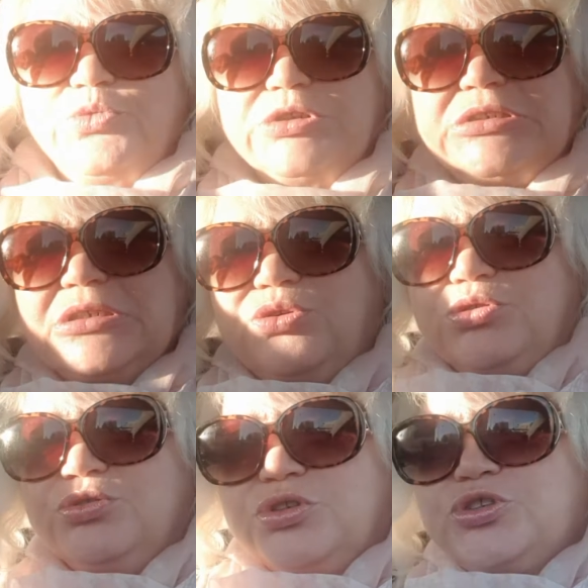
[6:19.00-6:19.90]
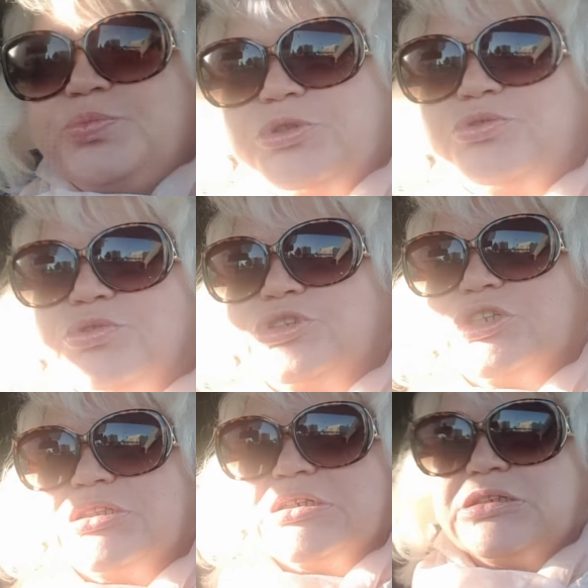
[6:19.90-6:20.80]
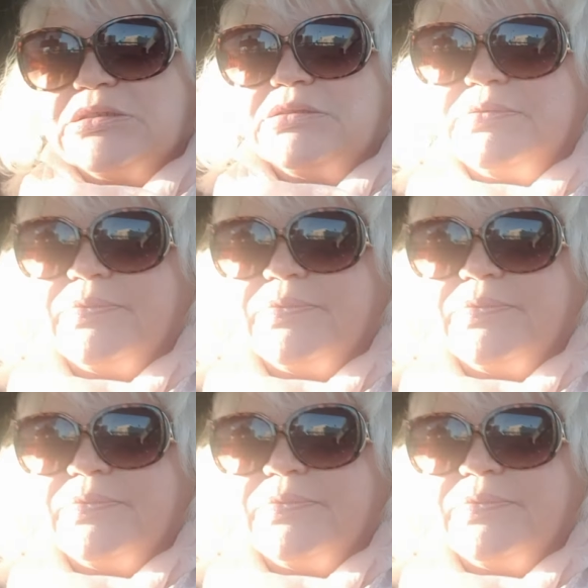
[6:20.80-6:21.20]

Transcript: мой салон должен быть тоже открыт.